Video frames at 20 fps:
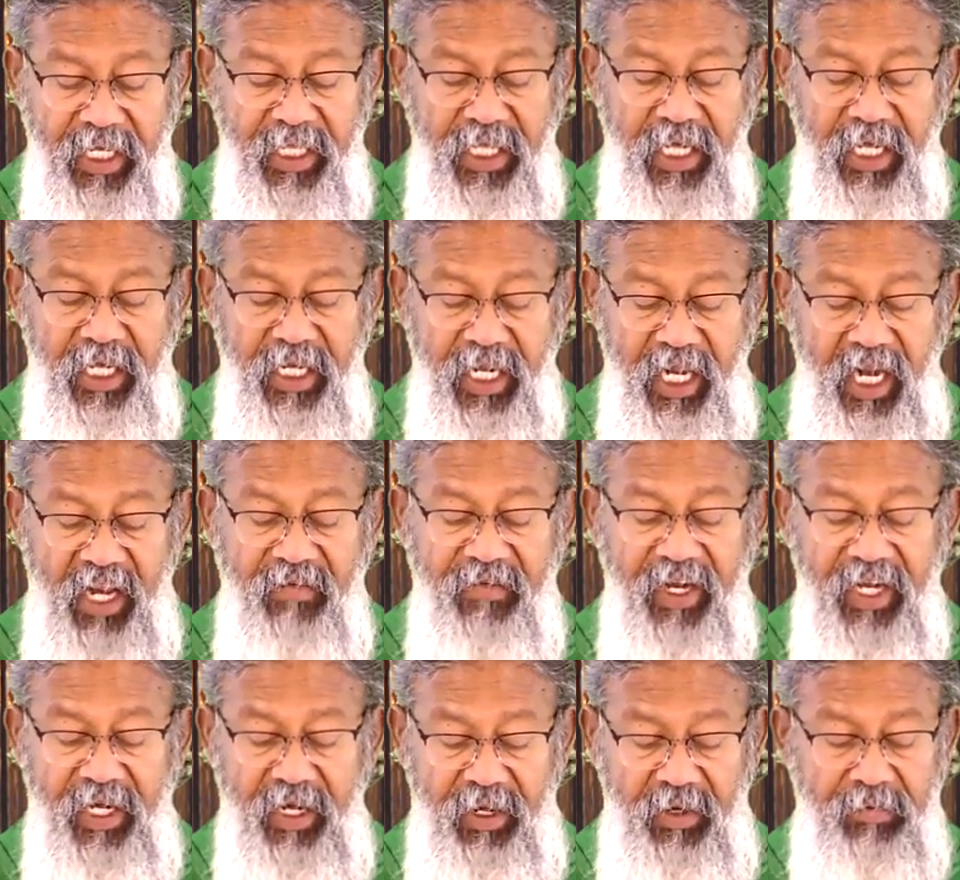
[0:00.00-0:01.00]
இதை
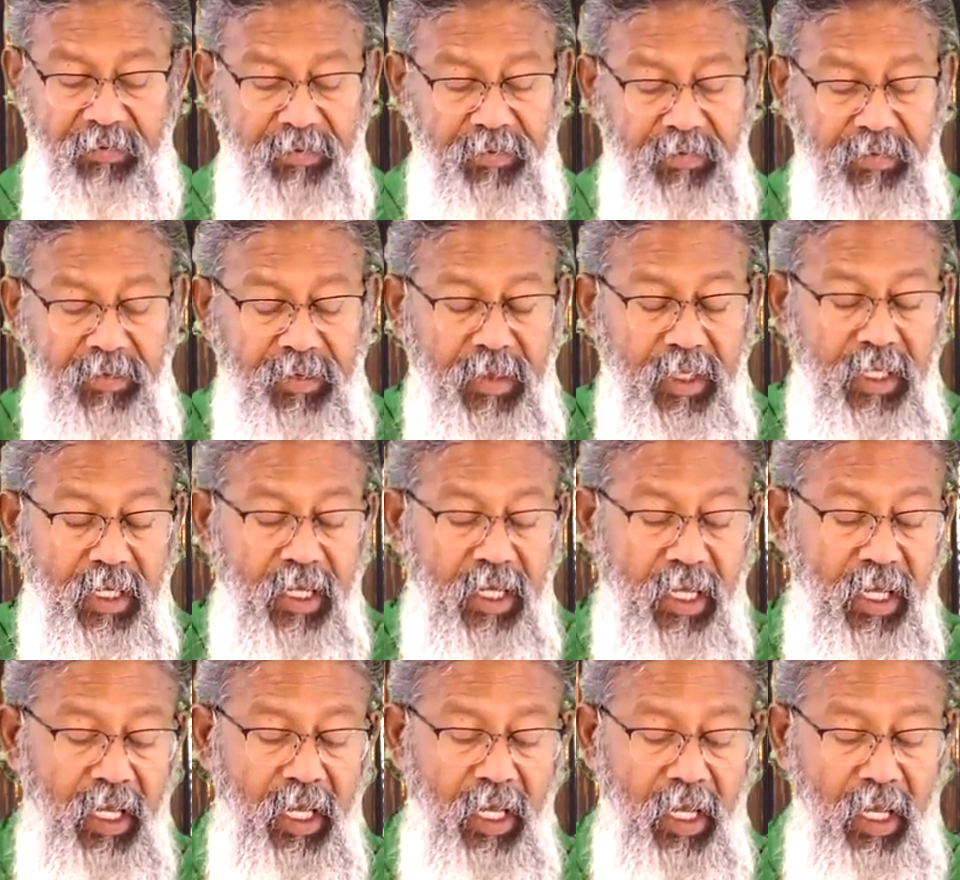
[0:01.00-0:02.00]
நிறைவேற்றும்
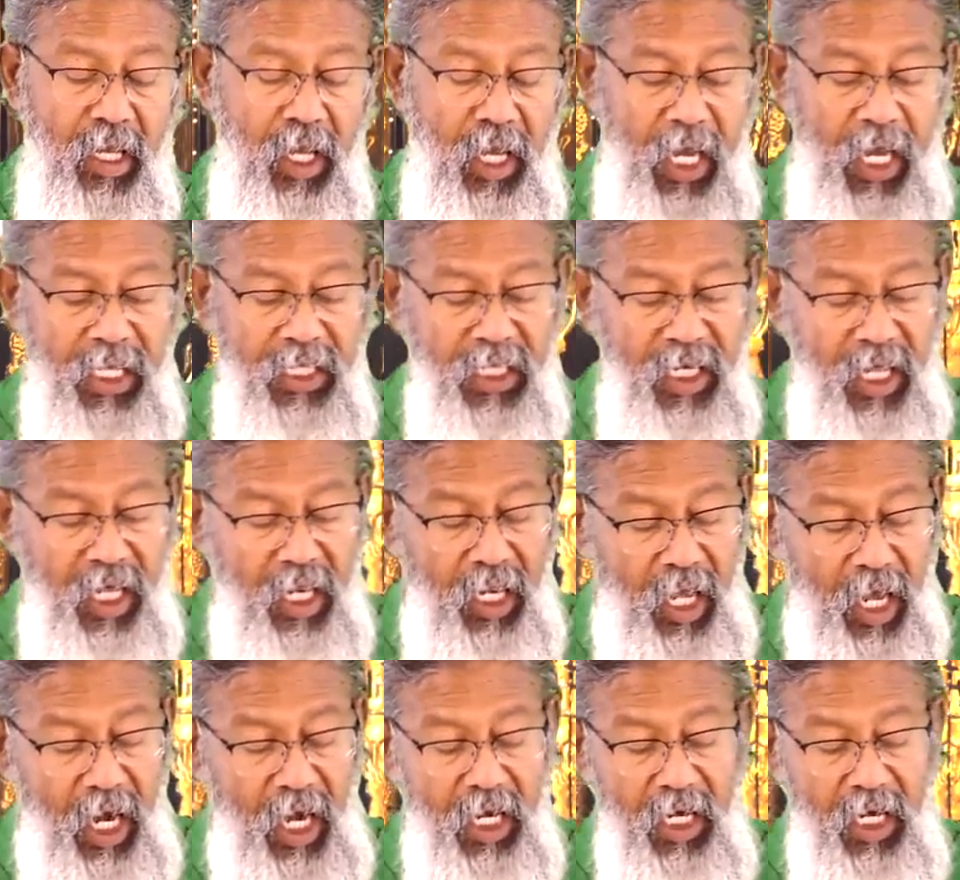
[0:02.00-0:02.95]
ஆதலால்